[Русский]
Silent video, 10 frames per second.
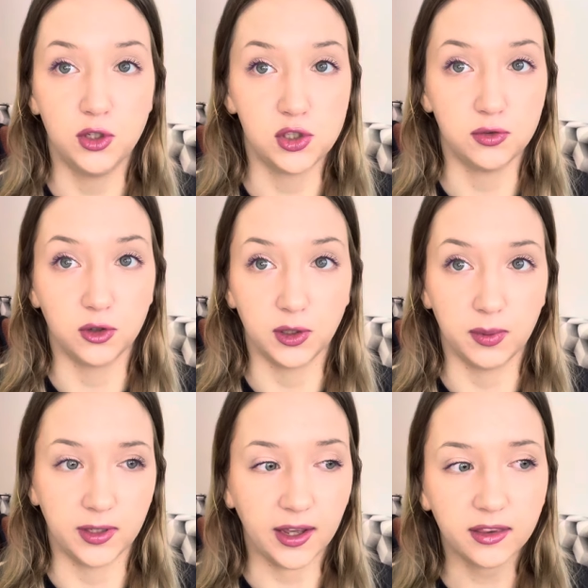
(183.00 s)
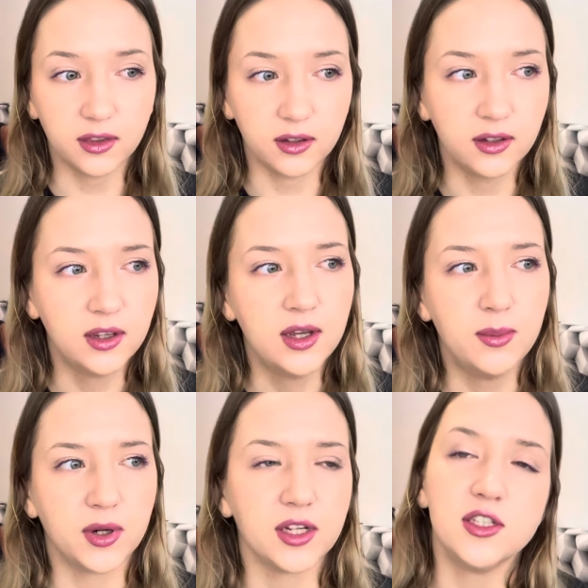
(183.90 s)
для чего, непонятно.
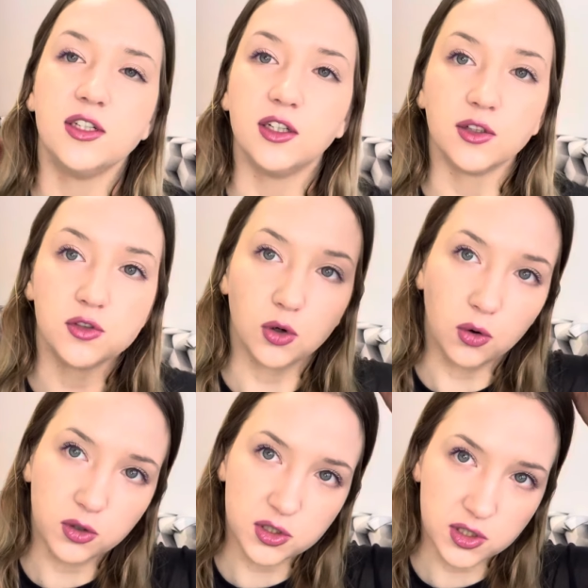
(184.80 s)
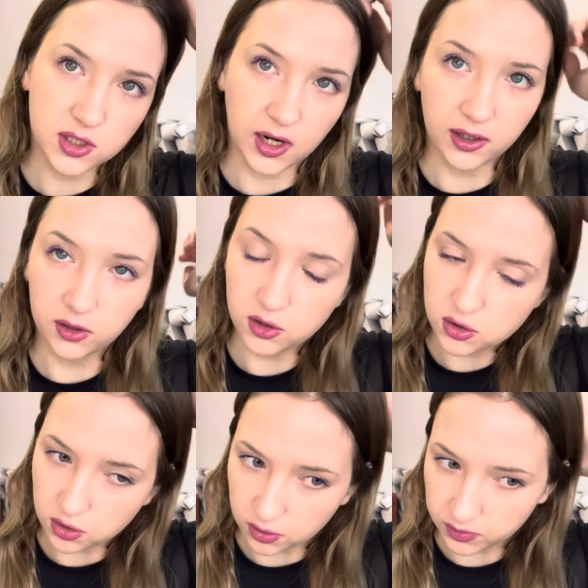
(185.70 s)
Проходило это все очень странно
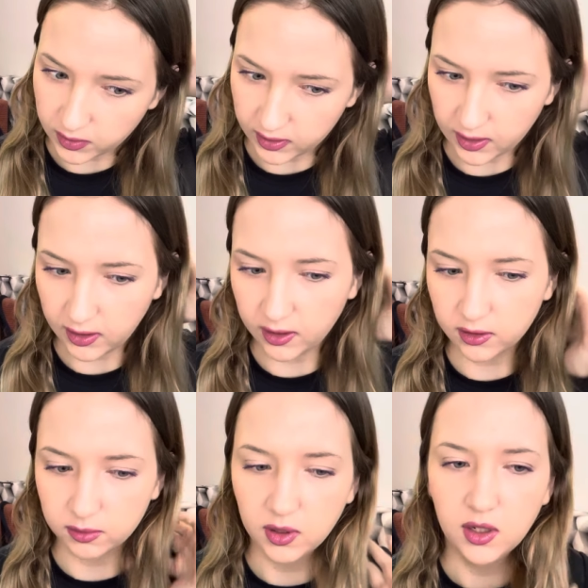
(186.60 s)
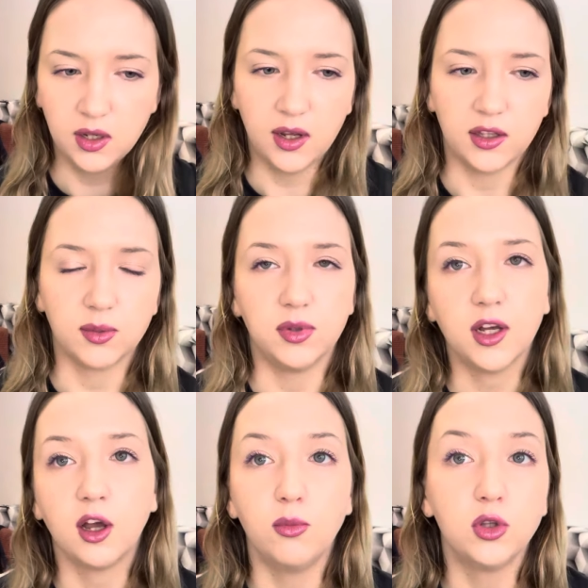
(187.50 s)
еще тогда летом. Это была
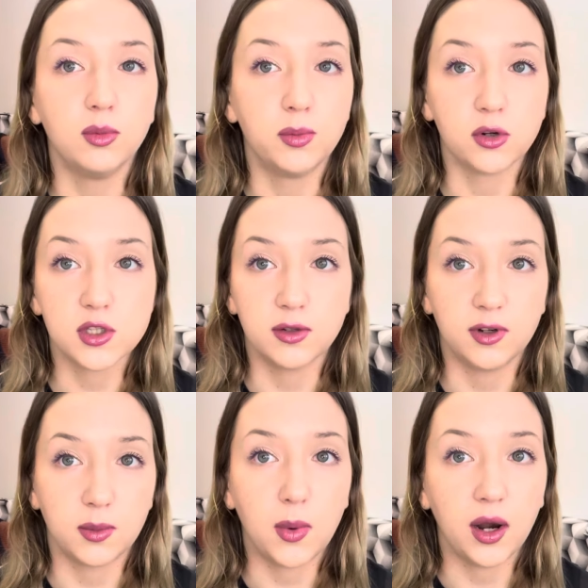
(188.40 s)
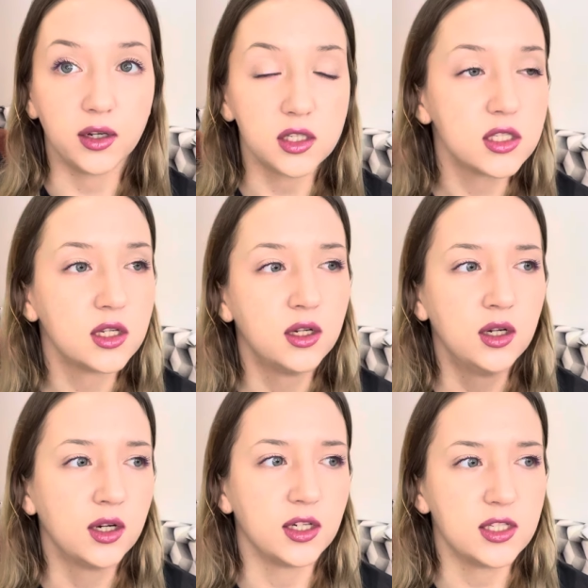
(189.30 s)
как будто бы просто формальность.
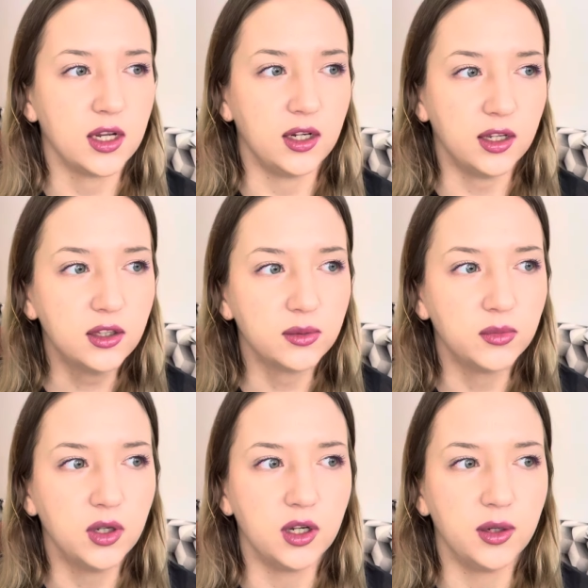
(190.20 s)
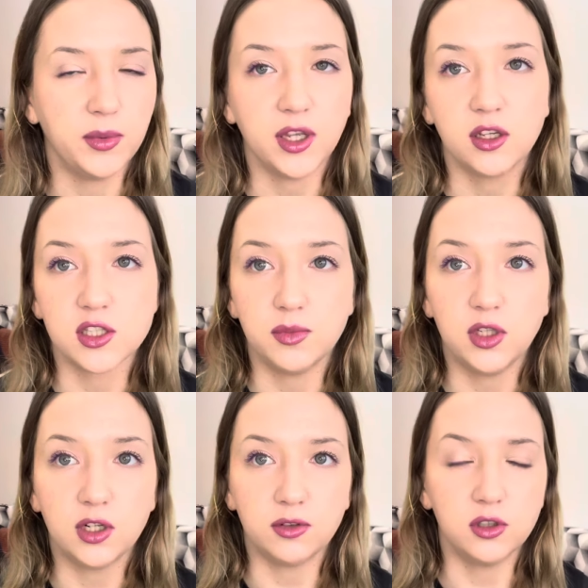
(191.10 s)
Хотя летом а, меня
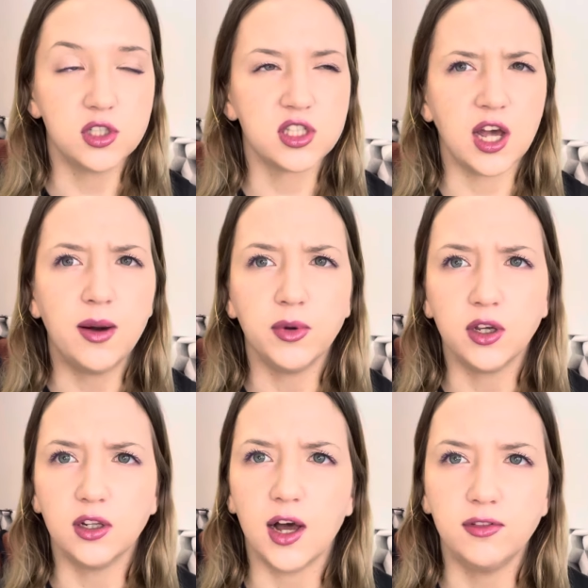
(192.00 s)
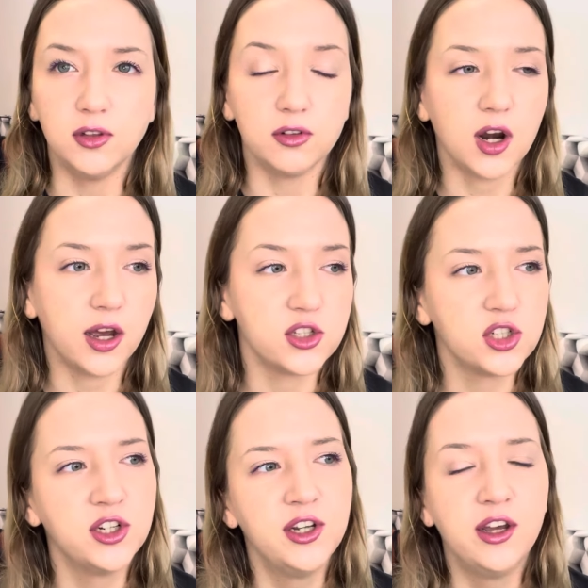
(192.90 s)
экзаминировал самый главный
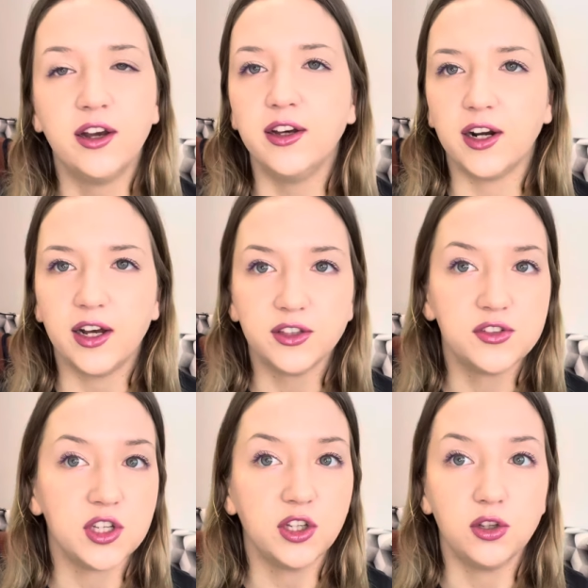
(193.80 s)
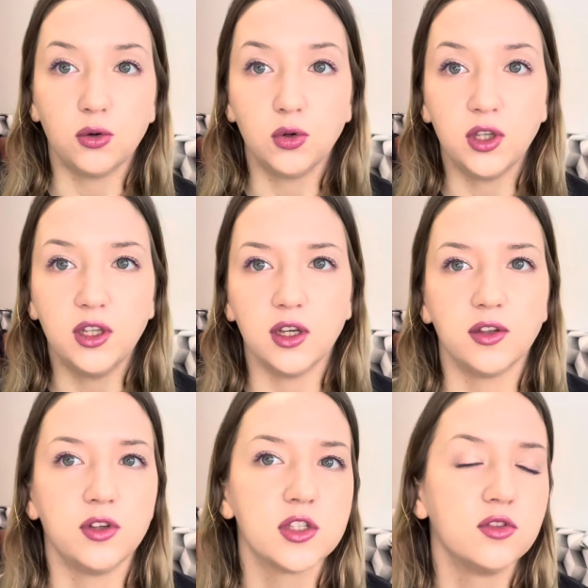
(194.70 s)
врач, грант всей хирургии,
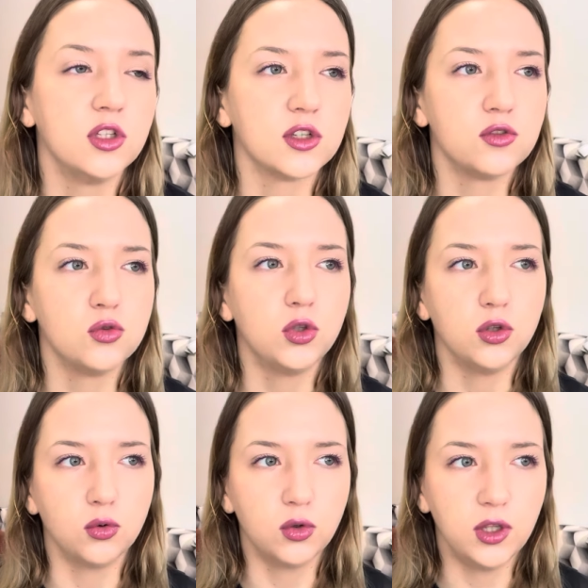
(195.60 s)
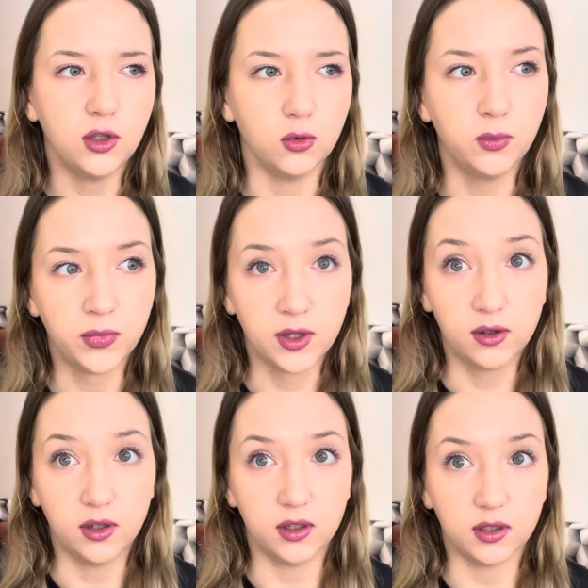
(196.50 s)
ответственный за всю хирургию.
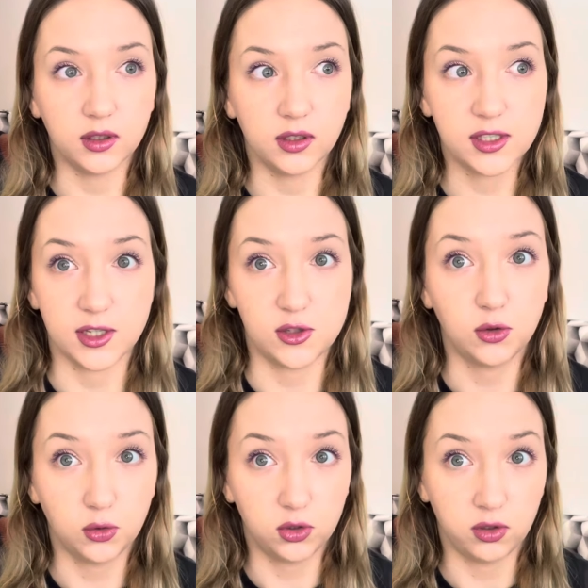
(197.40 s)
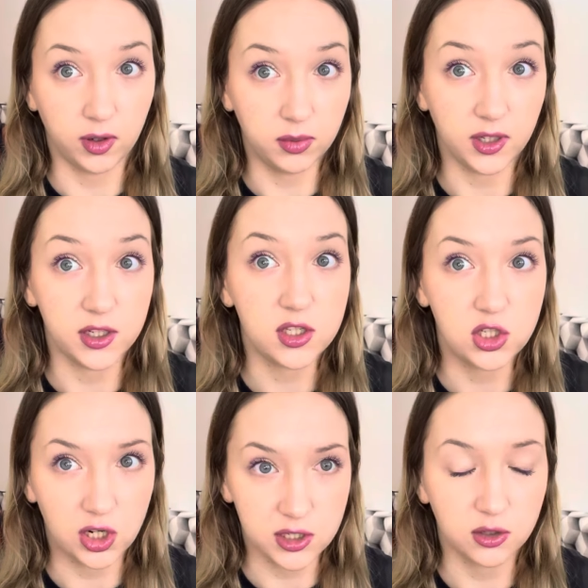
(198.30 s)
А, кстати, тот, у которого я была и
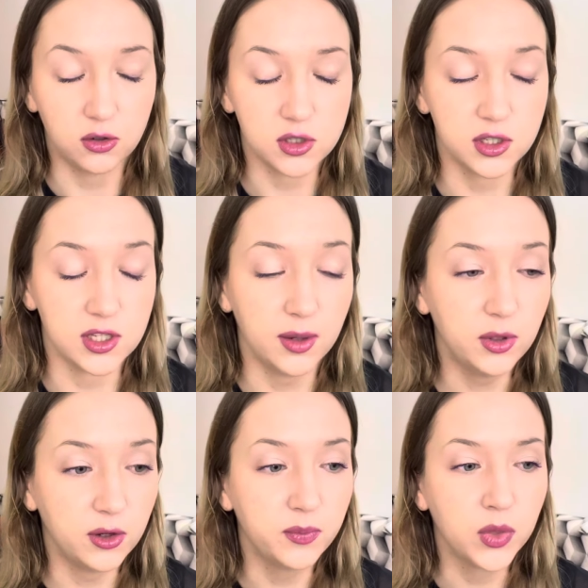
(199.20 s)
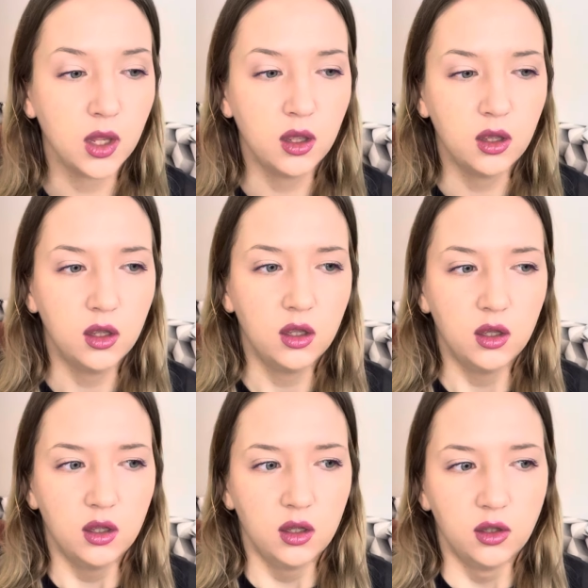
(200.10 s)
сейчас на госэкзамене.
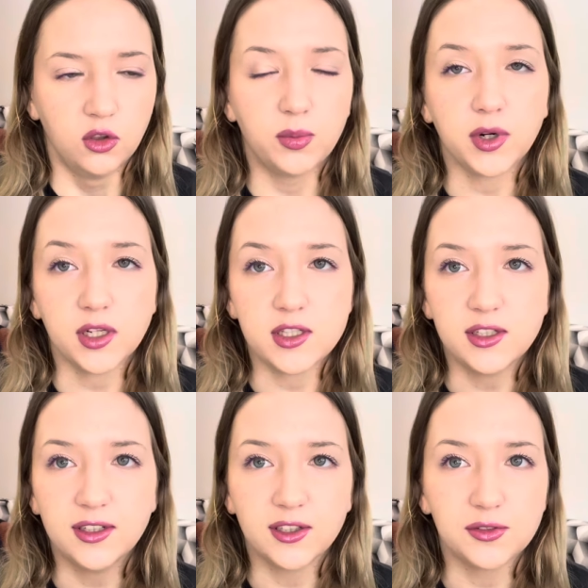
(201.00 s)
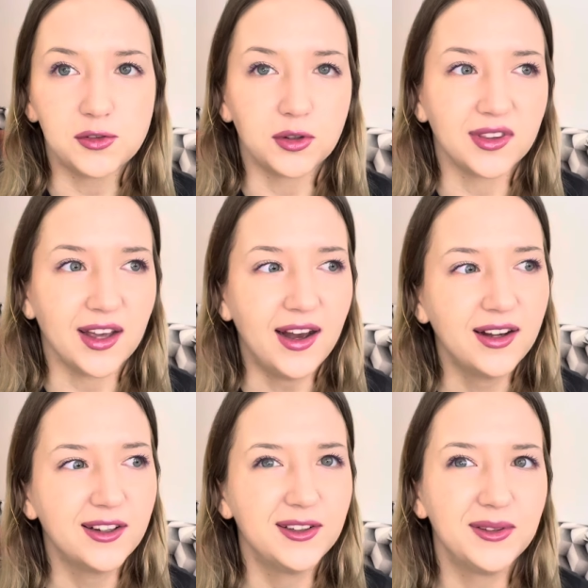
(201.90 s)
Но проходило это все
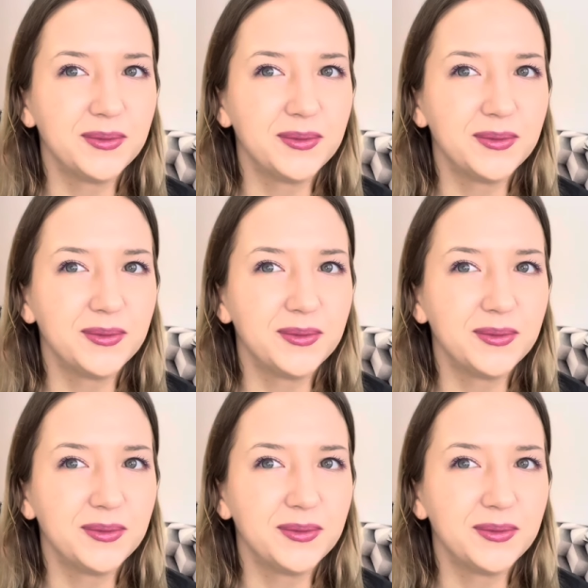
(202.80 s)
так.